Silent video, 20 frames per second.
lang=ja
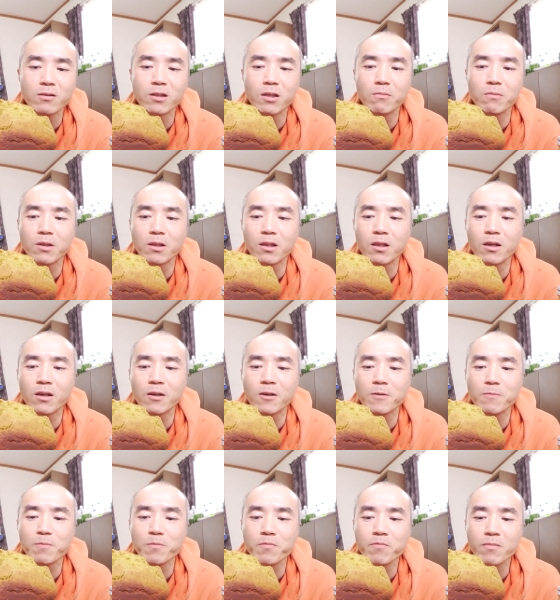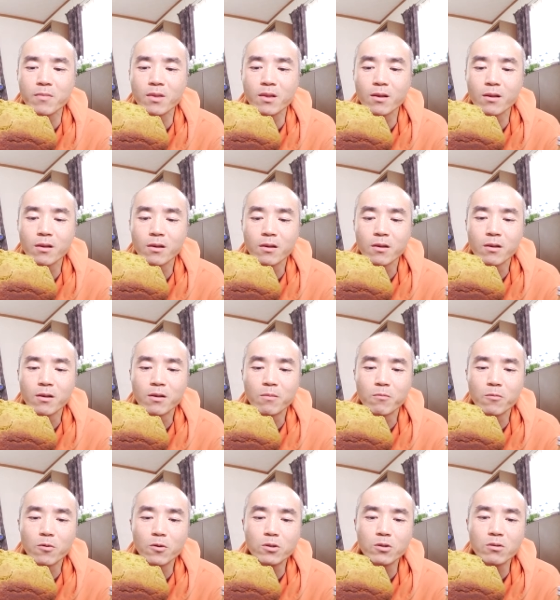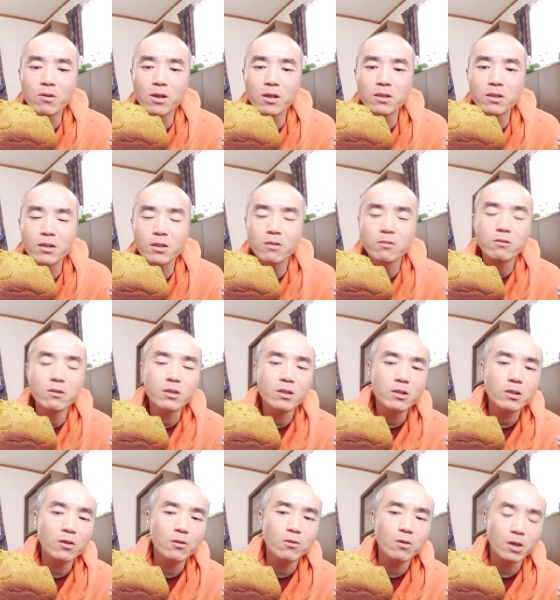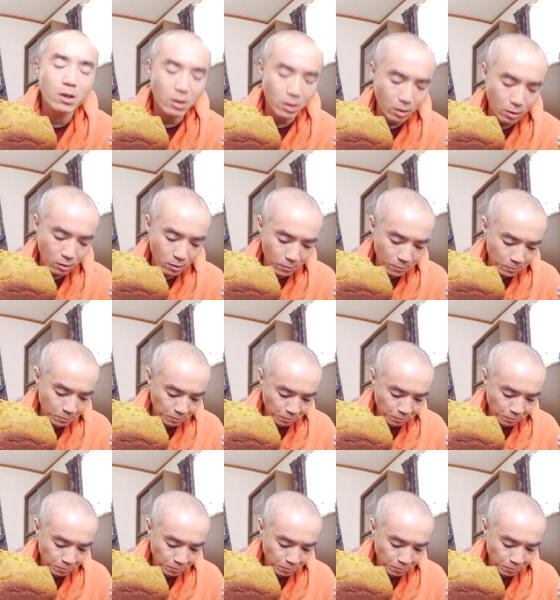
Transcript: てみてもう一度味確認した方がいいな